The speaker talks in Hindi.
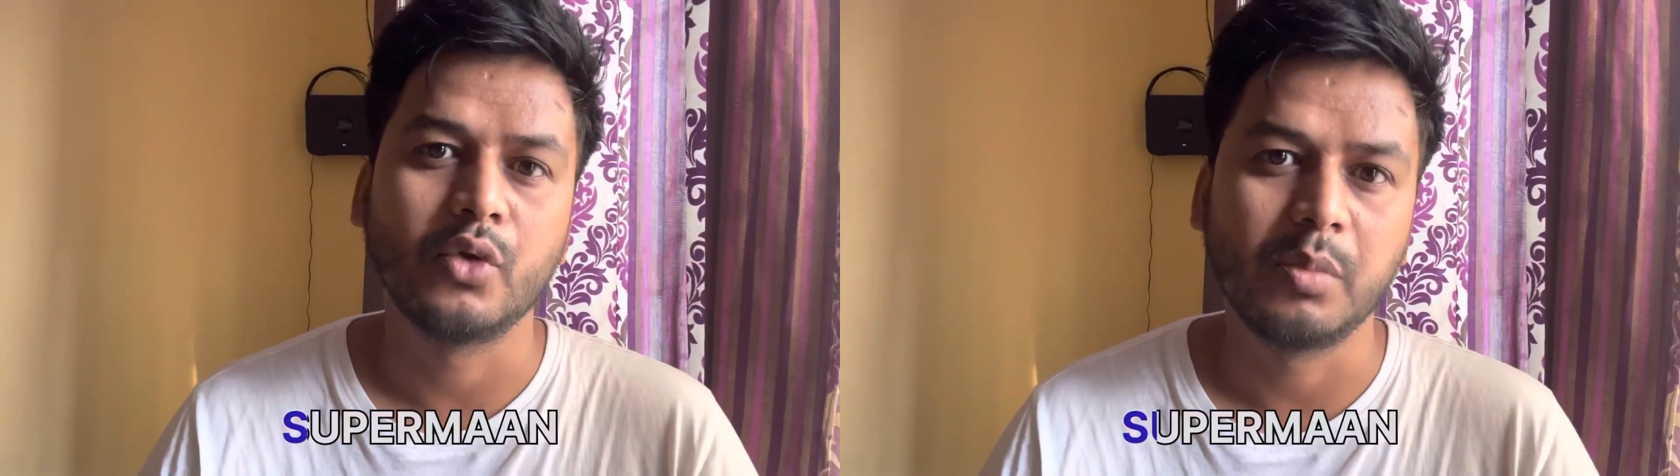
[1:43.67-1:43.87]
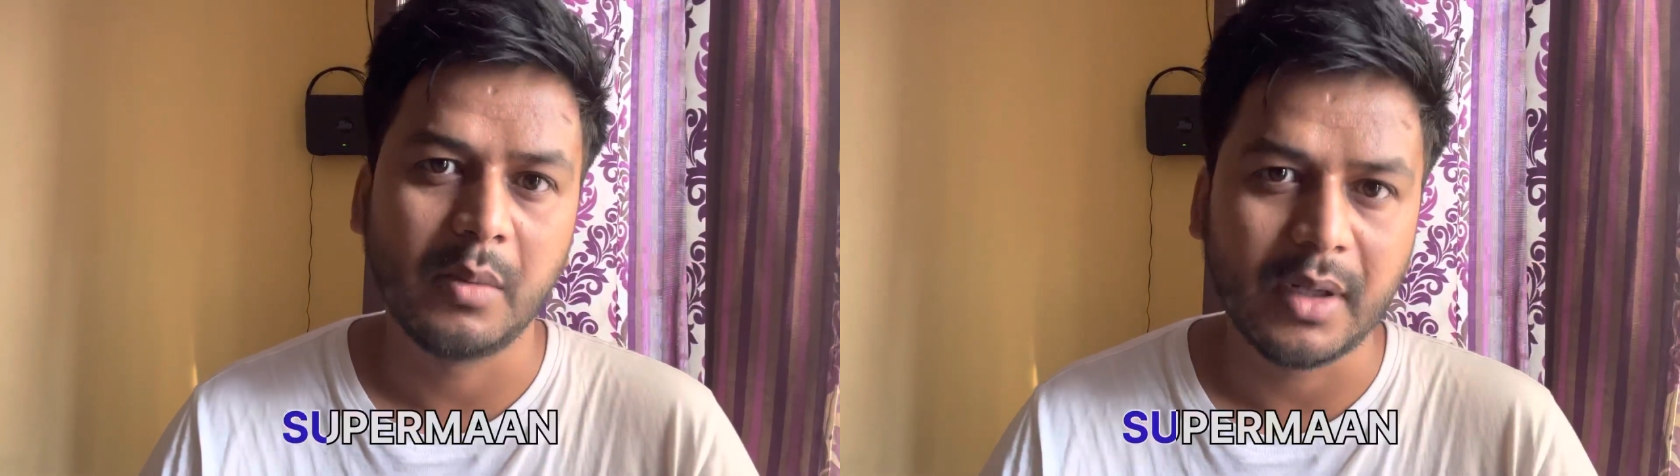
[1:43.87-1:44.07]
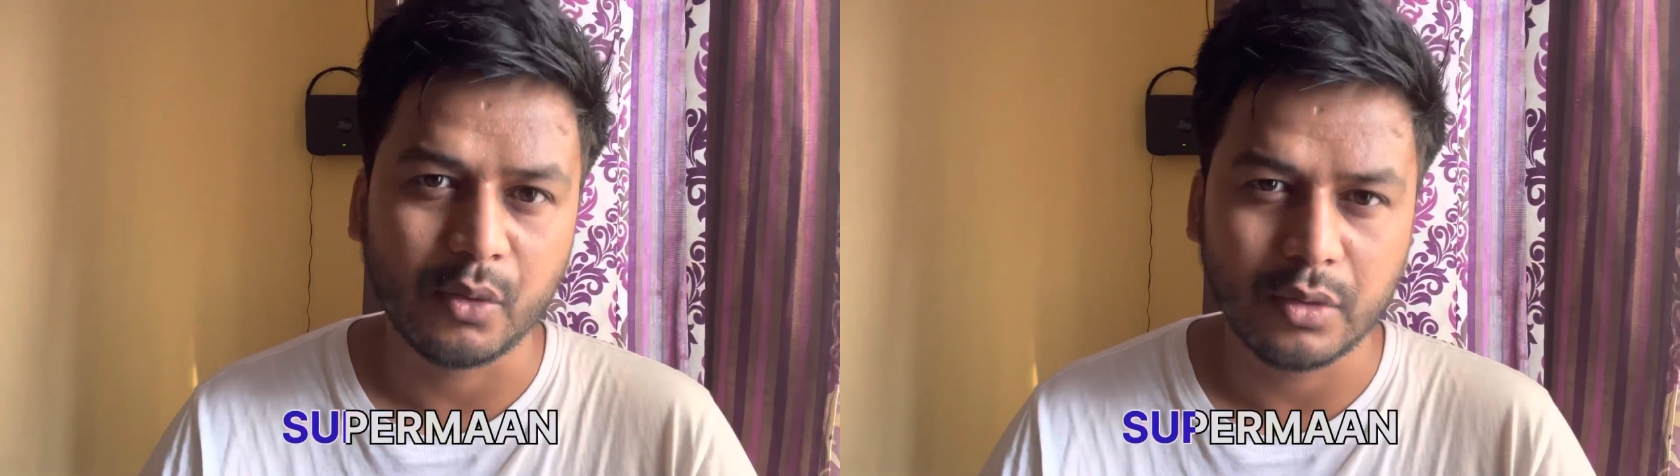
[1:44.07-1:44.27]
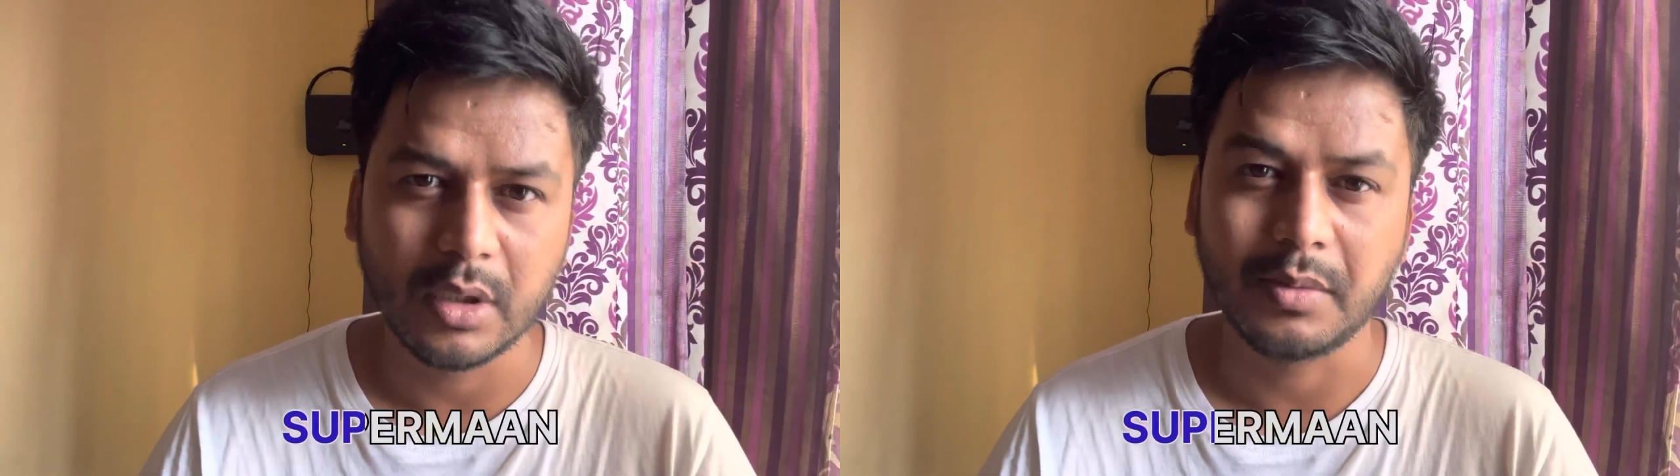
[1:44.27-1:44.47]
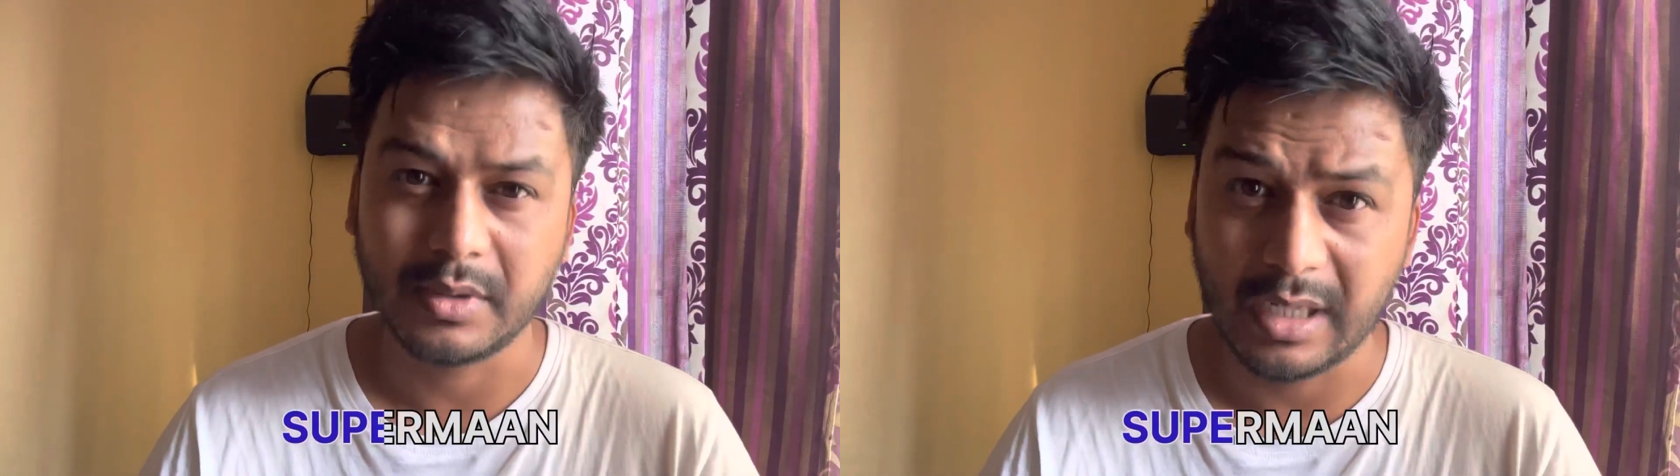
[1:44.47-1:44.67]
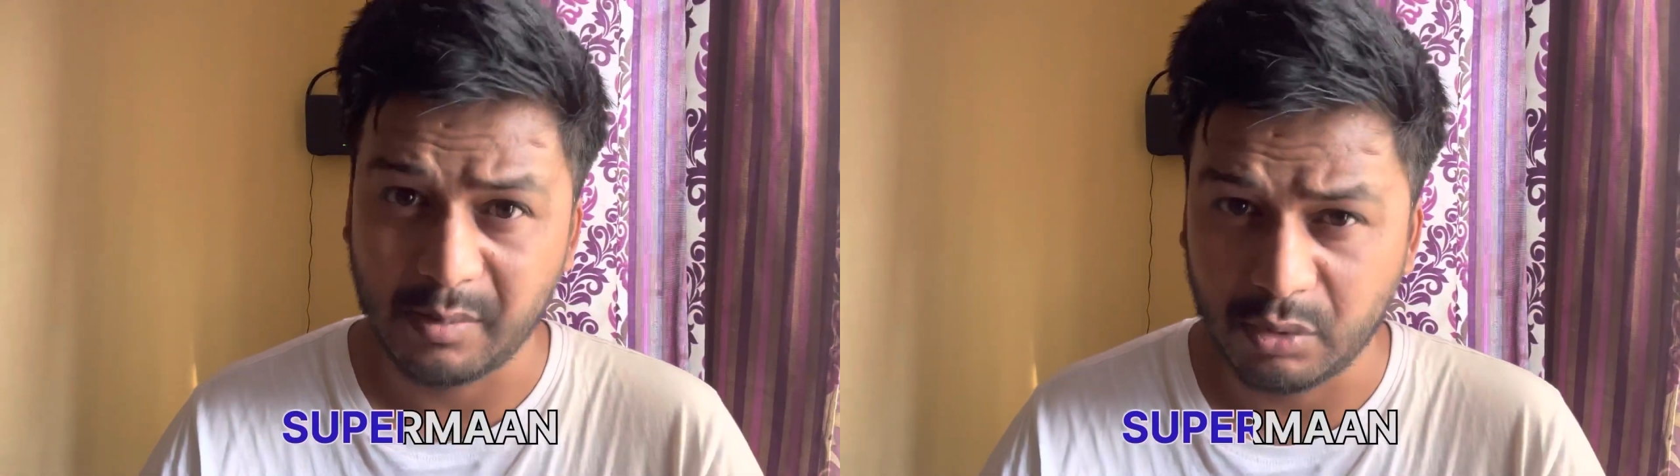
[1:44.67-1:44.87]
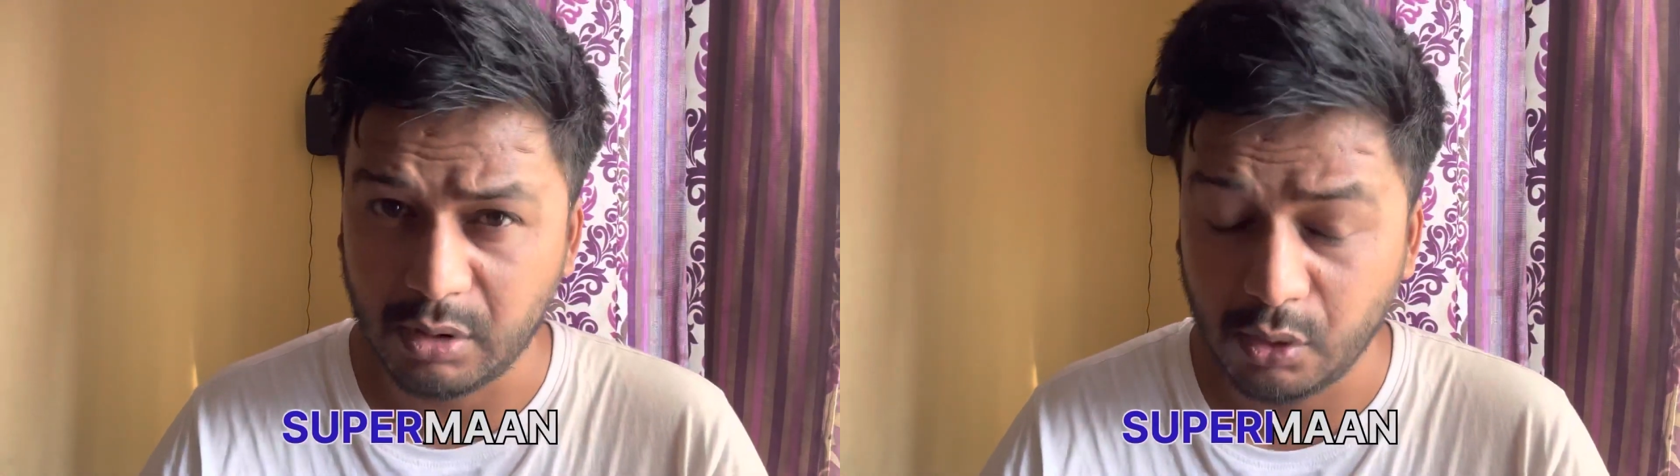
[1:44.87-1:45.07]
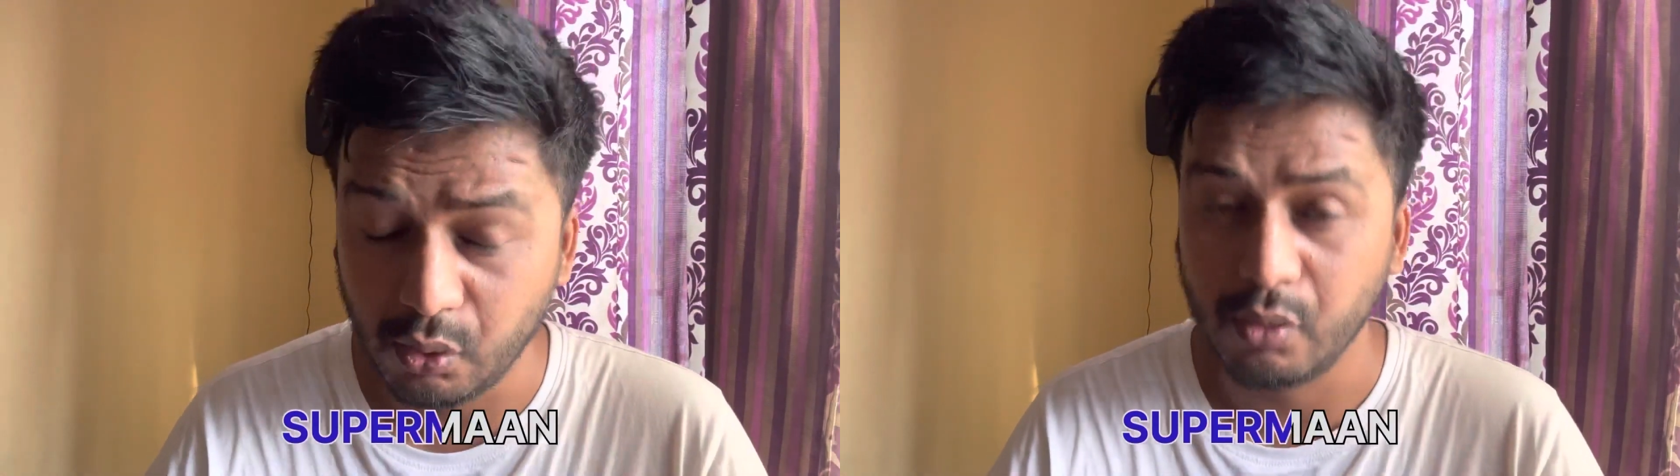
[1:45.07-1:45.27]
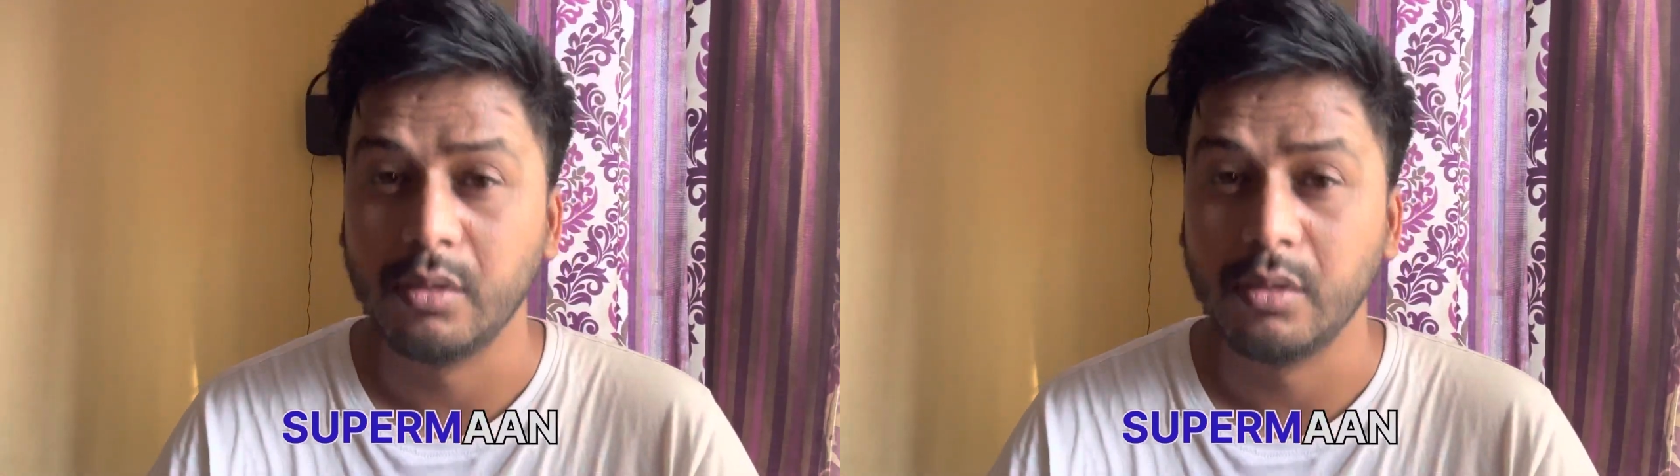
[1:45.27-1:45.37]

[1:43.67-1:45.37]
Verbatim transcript: सुपरमान को सब्सक्राइब कर लो